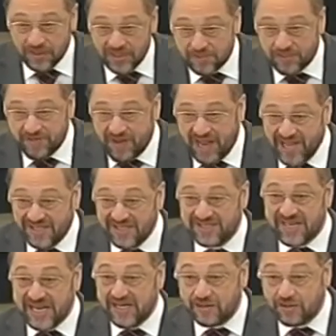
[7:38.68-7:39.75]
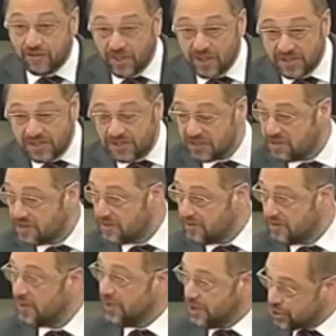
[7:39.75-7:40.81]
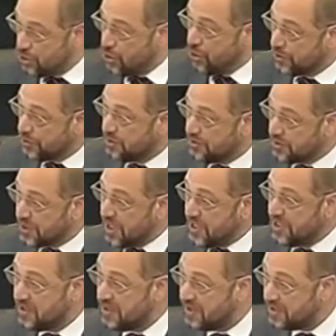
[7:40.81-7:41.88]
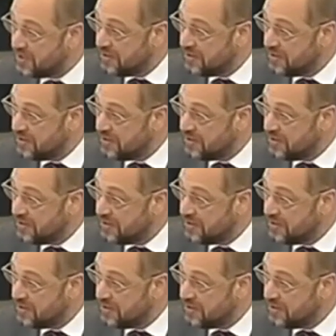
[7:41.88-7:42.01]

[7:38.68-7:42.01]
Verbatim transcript: des privaten sektors ist gut ist richtig